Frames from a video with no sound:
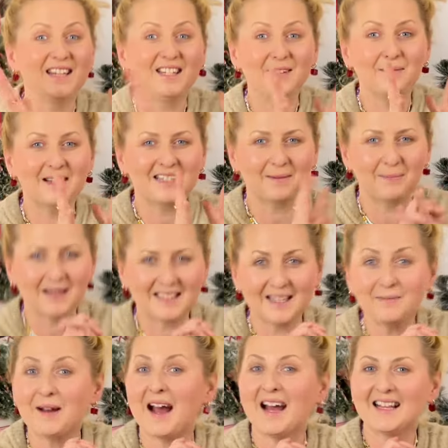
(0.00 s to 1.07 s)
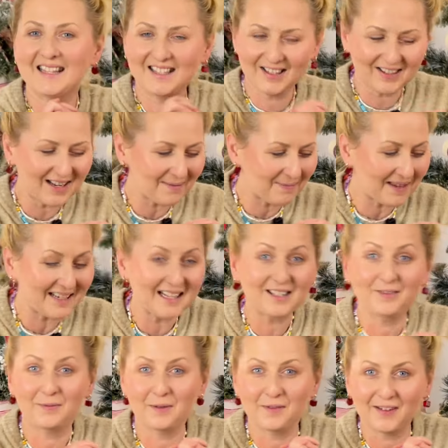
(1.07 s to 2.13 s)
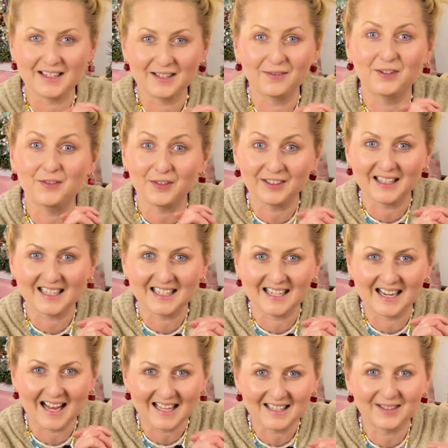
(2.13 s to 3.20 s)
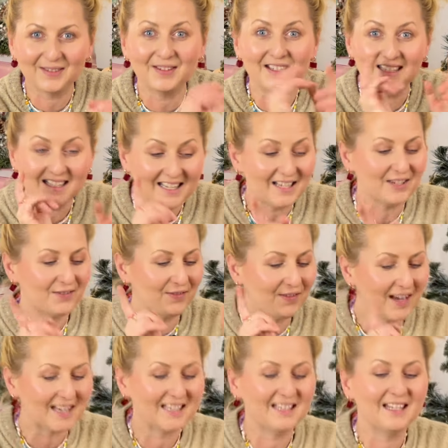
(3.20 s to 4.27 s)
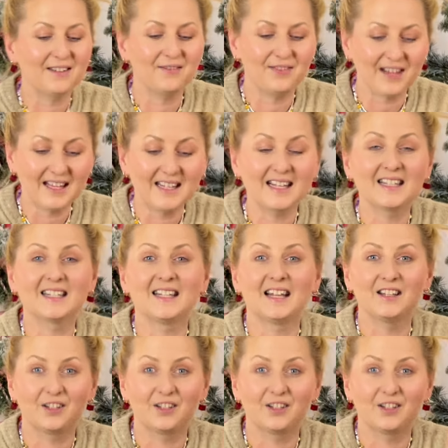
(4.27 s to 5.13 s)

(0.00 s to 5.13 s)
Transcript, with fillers: Zima za pasem, a co lepiej nas wprowadzi w świąteczny nastrój niż właśnie wieniec na